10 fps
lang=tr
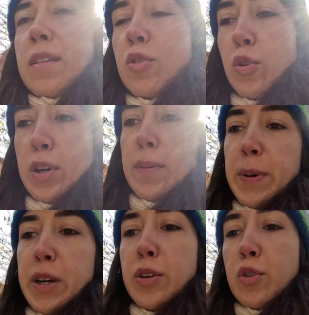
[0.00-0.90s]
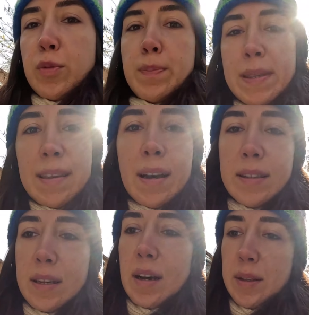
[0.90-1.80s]
Sonra bakıyorum bir
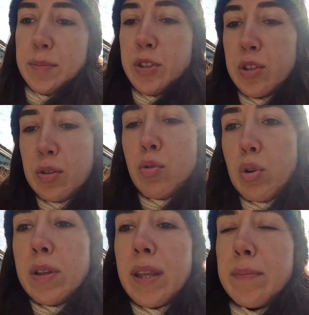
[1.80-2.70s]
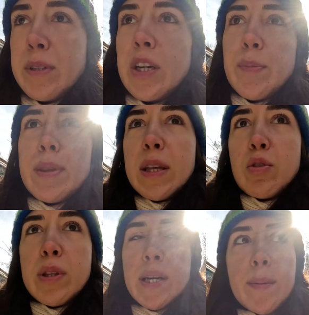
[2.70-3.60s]
saat kalmış. Sonra yarım saat
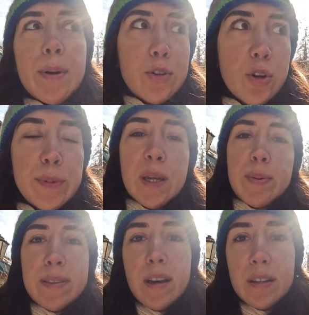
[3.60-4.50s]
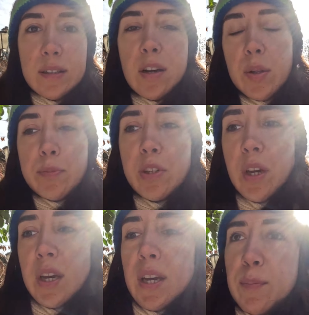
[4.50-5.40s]
sonra tekrar bakıyorum yine bir saat kalmış.
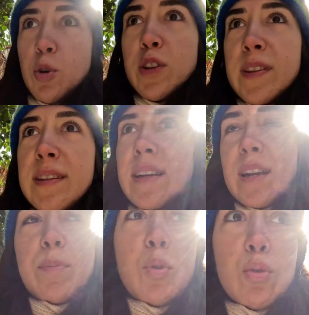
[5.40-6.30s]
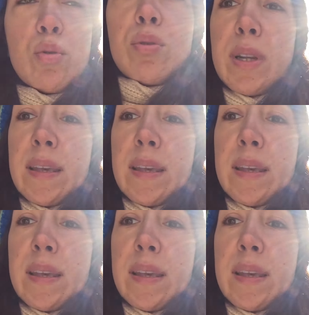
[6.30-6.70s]
Böyle sinirlerim bozuldu.